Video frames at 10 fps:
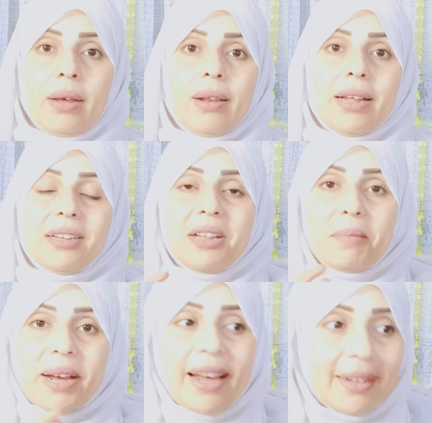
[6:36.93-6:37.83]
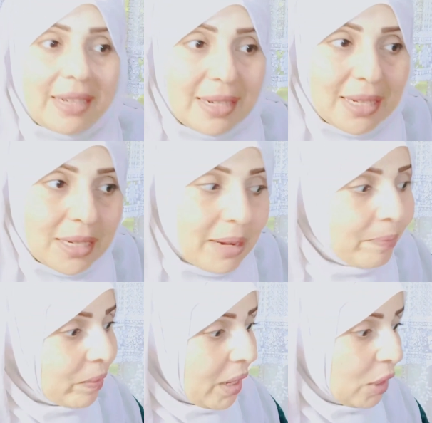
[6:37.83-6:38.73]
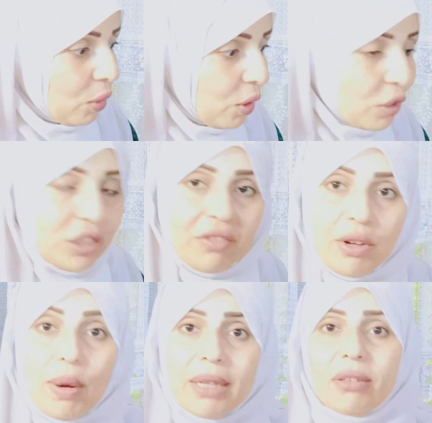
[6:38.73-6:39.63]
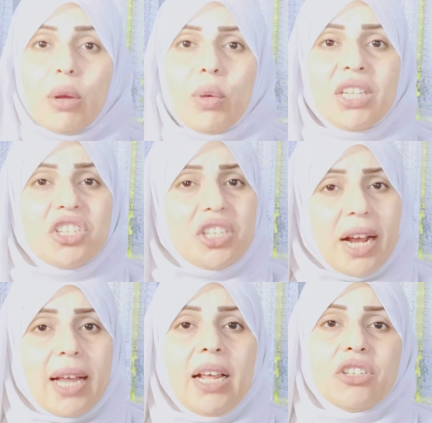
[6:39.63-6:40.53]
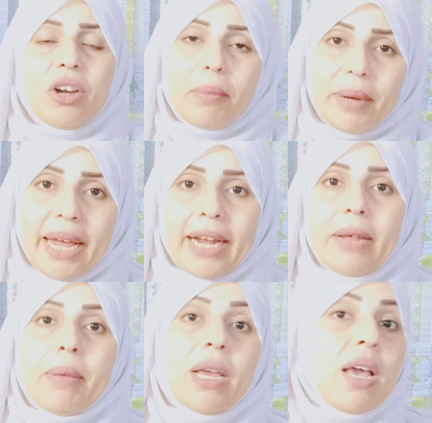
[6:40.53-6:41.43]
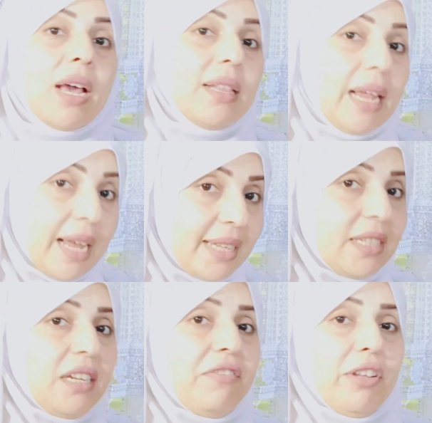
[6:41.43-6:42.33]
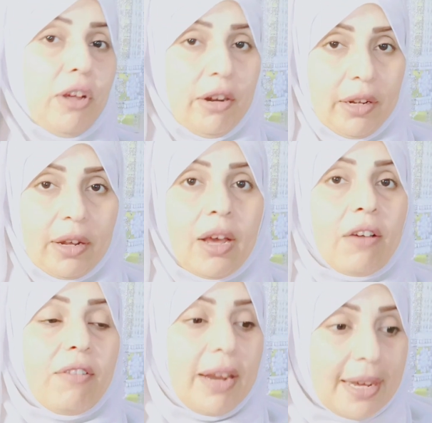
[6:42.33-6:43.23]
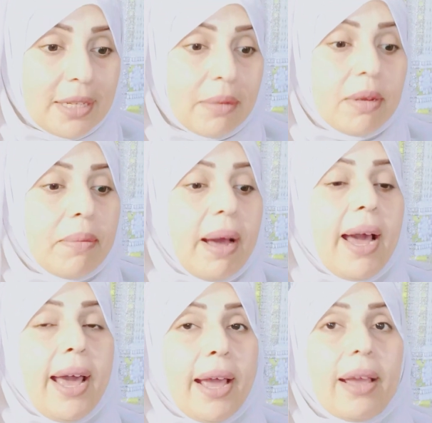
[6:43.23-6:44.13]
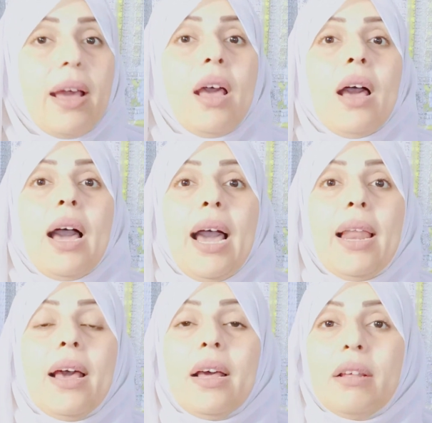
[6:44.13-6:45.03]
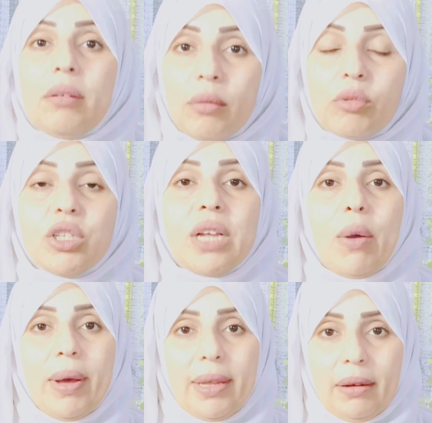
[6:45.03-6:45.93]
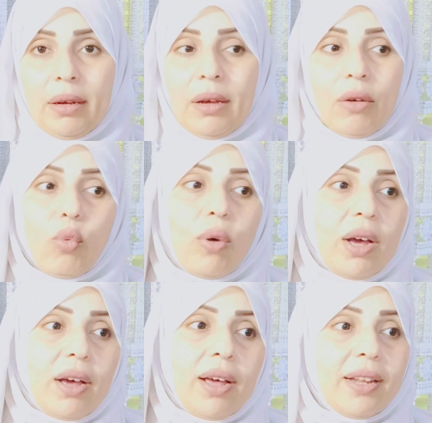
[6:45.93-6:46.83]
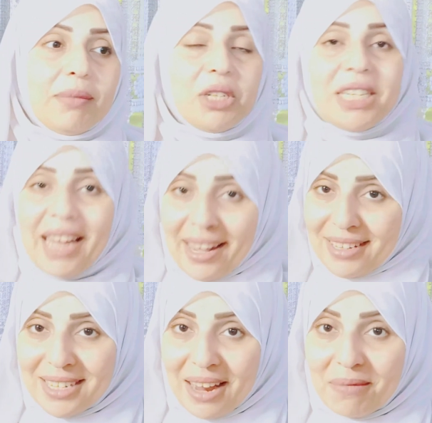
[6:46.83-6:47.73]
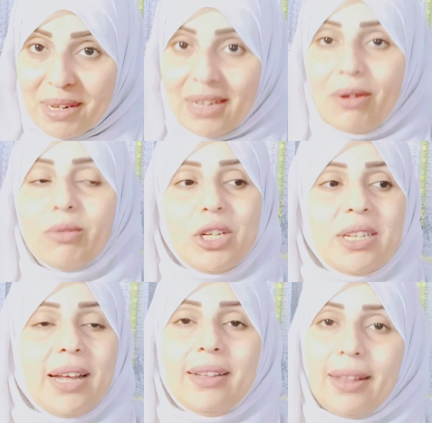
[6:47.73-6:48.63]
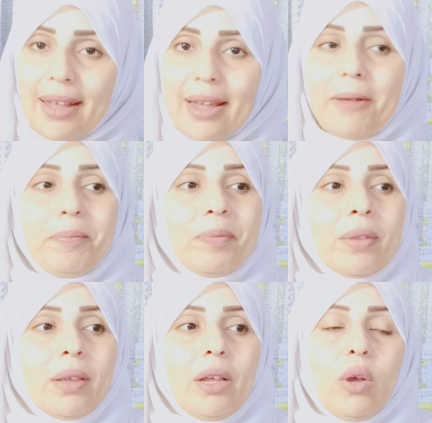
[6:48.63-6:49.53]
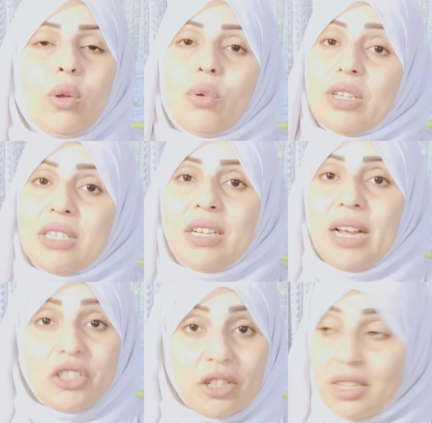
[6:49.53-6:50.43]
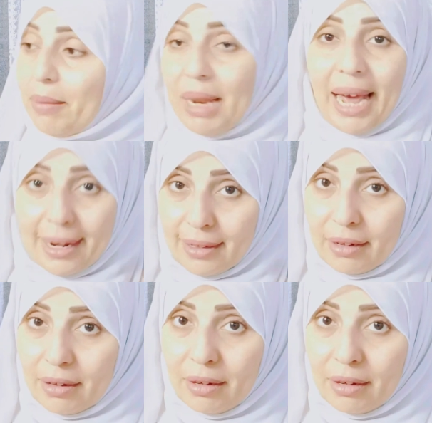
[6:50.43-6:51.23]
لان ده المكان اللي انت هتقعدي فيه وقت طويل تشتغلي عشان ربنا يكرمك ده اللي هيتني فيه ظهرك فلازم يبقى حاجه على المستوى ده وانا مش عايزه حد يزعل مني مش عايزه حد يتضايق الحلول كتير عشان تعملي حاجتك